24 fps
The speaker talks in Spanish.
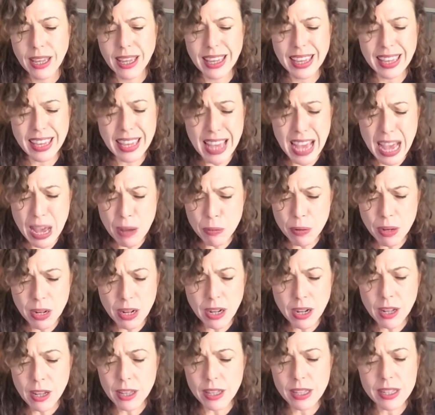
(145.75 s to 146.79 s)
que
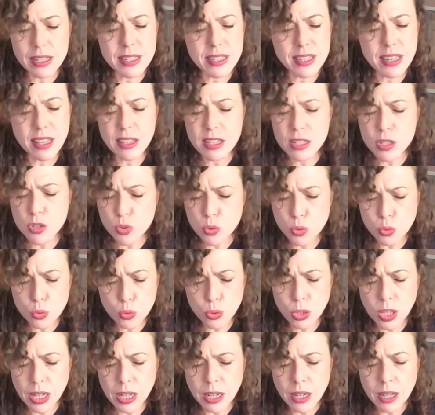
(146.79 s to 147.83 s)
habla y se
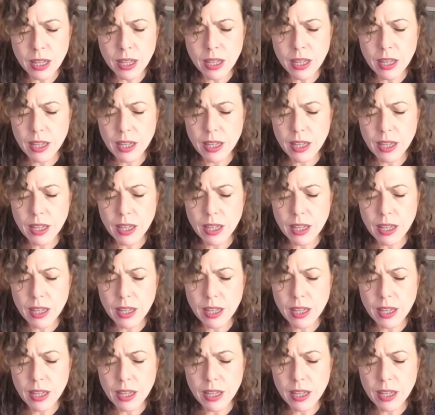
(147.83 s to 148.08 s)
desnuda